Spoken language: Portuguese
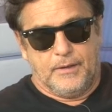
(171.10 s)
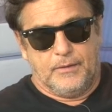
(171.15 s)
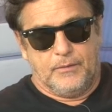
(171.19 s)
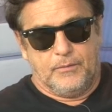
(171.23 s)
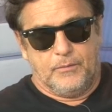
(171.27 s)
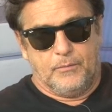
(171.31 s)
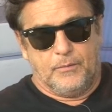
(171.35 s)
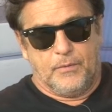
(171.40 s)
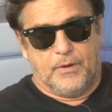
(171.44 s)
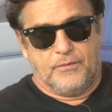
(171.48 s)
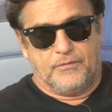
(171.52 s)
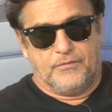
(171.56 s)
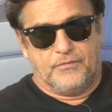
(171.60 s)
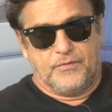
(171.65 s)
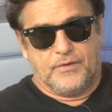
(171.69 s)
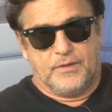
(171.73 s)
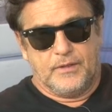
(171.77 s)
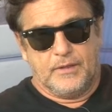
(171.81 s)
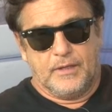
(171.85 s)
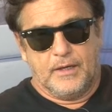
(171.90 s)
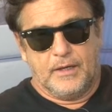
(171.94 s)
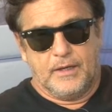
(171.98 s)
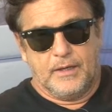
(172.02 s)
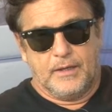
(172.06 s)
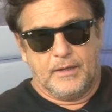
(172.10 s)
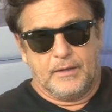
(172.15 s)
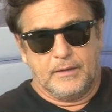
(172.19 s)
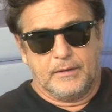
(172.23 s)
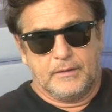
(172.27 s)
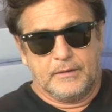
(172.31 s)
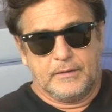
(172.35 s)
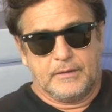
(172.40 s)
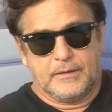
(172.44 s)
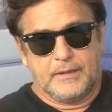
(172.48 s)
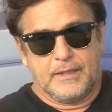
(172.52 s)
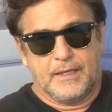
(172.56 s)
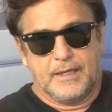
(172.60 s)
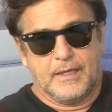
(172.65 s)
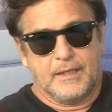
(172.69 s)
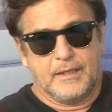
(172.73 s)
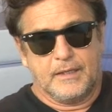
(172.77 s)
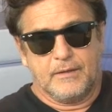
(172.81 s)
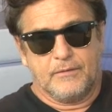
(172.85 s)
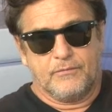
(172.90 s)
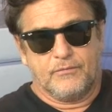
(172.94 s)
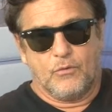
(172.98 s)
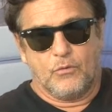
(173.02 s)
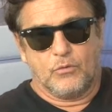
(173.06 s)
Uma vida
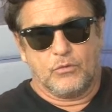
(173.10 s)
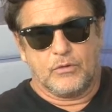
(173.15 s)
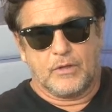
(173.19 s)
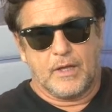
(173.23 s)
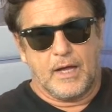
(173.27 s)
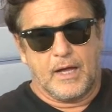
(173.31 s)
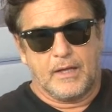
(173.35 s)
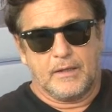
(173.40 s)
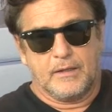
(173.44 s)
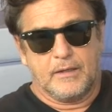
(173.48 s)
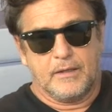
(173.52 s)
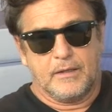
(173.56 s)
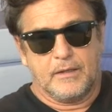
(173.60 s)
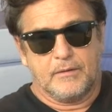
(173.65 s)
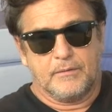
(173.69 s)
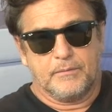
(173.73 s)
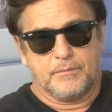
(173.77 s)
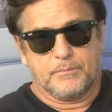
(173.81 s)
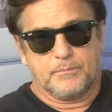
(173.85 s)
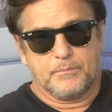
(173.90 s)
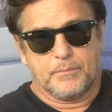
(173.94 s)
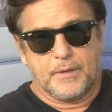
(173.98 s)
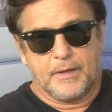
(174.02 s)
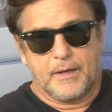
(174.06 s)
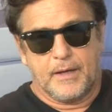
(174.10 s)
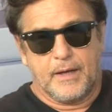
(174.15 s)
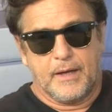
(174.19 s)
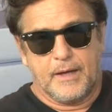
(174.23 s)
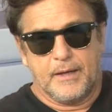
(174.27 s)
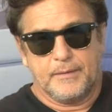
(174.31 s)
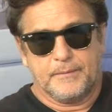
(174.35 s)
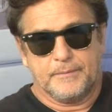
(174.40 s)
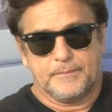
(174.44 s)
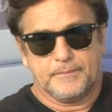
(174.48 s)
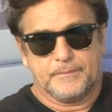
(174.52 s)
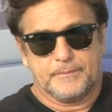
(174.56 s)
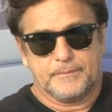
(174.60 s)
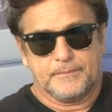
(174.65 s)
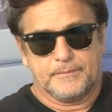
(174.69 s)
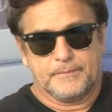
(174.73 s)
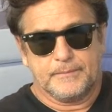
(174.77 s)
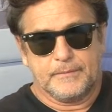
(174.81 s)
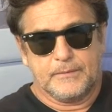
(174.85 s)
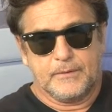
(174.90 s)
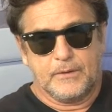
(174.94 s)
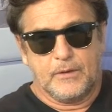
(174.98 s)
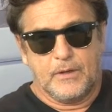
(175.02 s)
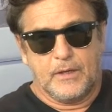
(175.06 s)
inteira voltada para
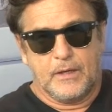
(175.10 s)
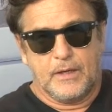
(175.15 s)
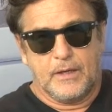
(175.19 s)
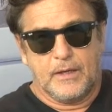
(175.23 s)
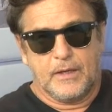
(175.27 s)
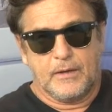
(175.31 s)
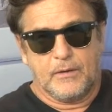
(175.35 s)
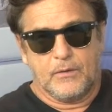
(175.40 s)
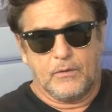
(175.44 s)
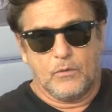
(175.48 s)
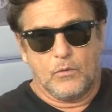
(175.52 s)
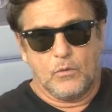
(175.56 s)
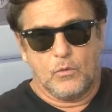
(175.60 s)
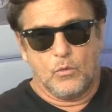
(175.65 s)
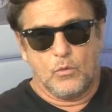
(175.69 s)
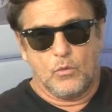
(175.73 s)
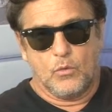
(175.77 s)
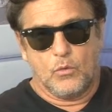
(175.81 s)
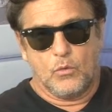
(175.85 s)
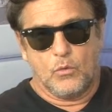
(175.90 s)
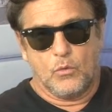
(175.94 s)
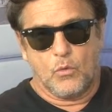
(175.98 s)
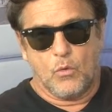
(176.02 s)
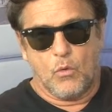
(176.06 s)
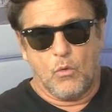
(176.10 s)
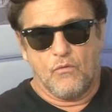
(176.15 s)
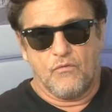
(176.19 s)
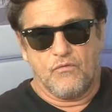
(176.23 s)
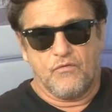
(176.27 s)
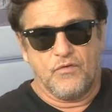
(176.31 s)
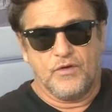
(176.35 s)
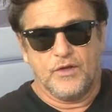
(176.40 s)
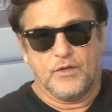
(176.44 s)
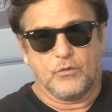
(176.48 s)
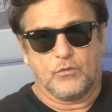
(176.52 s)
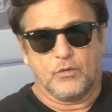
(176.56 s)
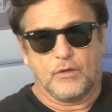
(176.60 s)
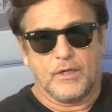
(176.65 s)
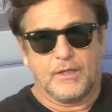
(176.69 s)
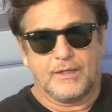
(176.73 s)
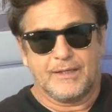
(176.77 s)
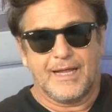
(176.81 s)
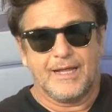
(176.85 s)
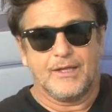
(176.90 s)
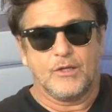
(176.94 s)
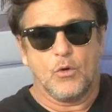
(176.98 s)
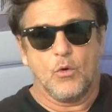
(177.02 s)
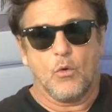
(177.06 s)
é, o, o, conflito, né?
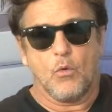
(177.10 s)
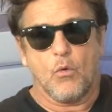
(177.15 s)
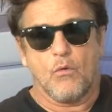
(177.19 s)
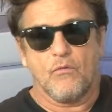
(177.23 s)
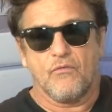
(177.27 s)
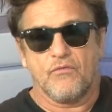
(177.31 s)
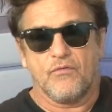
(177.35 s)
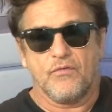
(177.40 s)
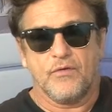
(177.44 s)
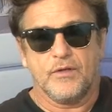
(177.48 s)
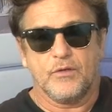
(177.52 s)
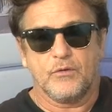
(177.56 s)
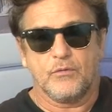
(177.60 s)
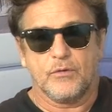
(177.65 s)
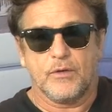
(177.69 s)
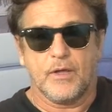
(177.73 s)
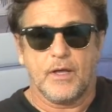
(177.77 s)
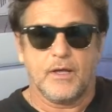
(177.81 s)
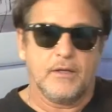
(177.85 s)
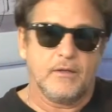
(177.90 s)
entender o conflito né?